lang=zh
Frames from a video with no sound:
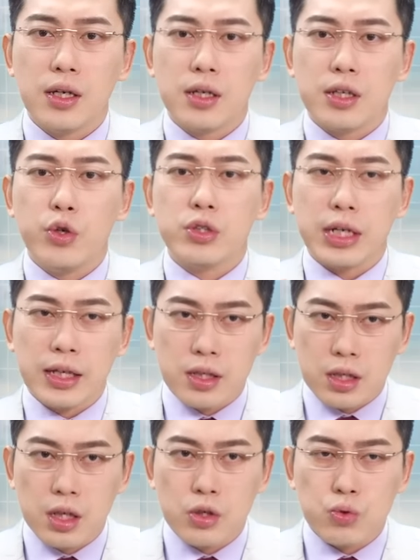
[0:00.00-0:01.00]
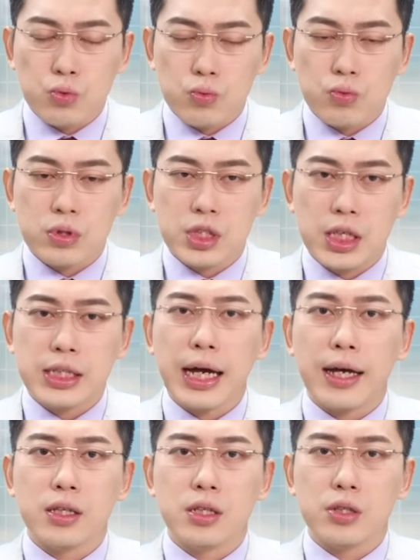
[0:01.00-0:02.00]
因为这两档个股接下
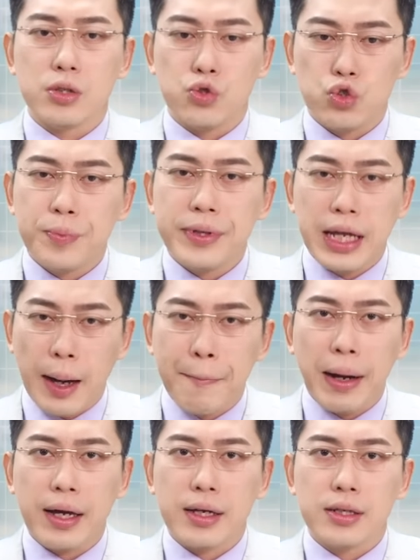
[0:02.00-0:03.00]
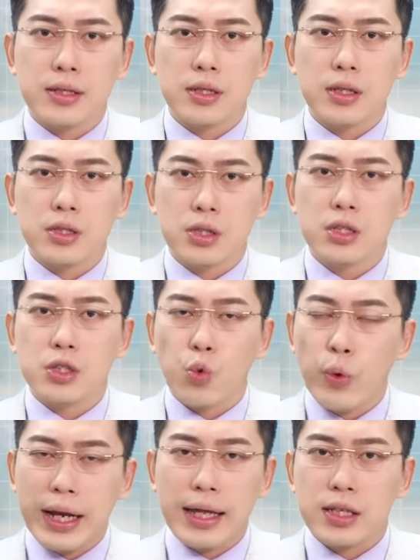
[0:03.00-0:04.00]
来的 GB 两百，甚至
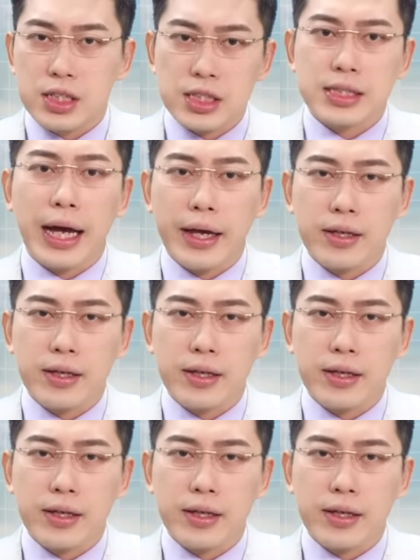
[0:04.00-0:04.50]
未来的几代，